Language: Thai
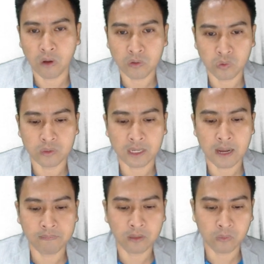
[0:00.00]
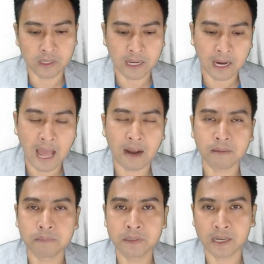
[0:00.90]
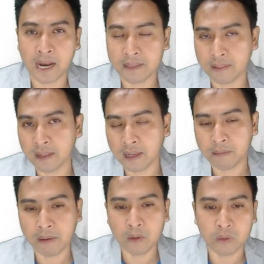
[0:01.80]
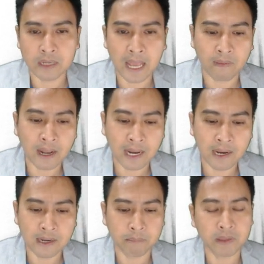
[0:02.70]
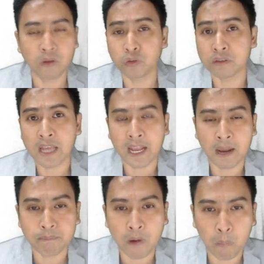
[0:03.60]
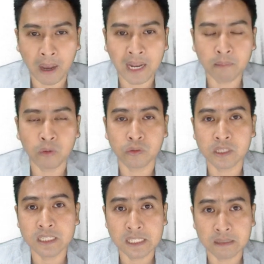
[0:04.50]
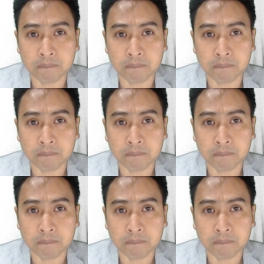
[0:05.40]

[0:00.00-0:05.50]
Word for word: 1720นะครับนักทุนระยะกลางพิจารณา exit ได้เลยไม่หลุดแนวด้านใดด้านหนึ่งไม่ต้องสนใจครับเป้าหมายด้านบนอยู่ที่